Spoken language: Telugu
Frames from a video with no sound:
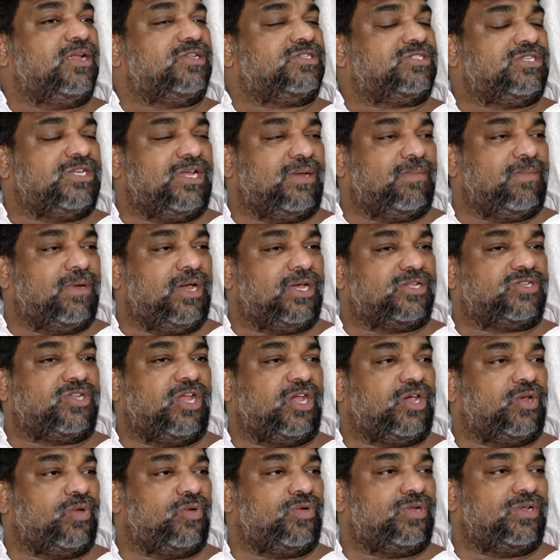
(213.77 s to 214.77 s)
సీఎం గారు
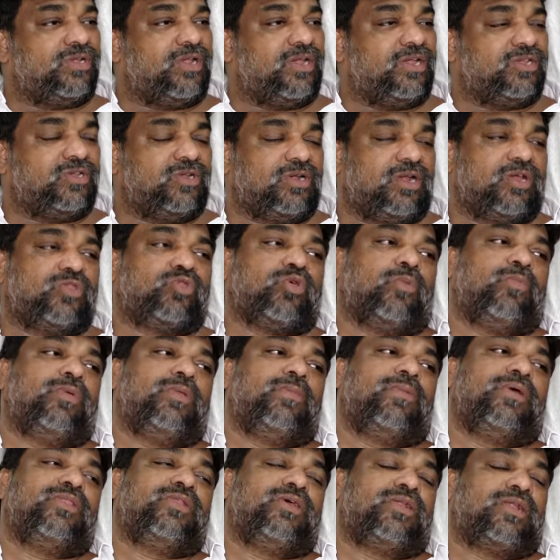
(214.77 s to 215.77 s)
సెక్యూరిటీ రీజన్కి తొమ్మిది
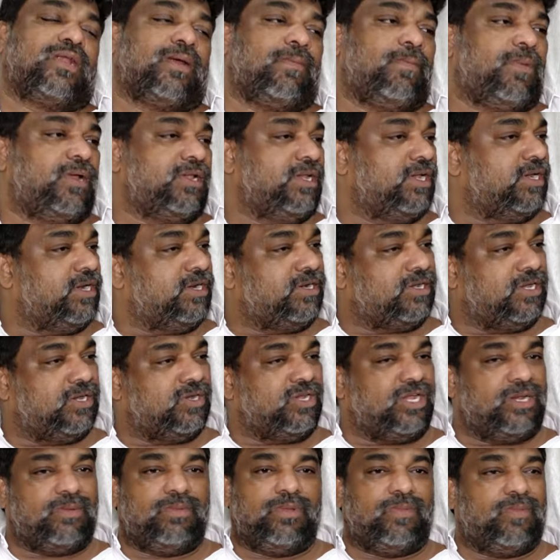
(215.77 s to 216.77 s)
మందిని రమ్మన్నారంటారు
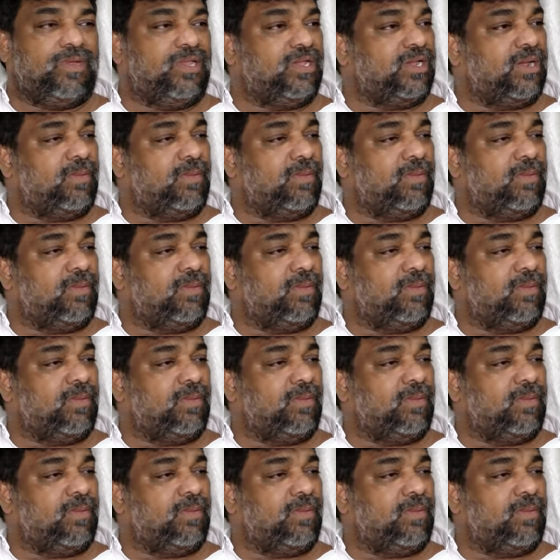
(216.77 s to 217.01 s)
ఎనిమిది మంది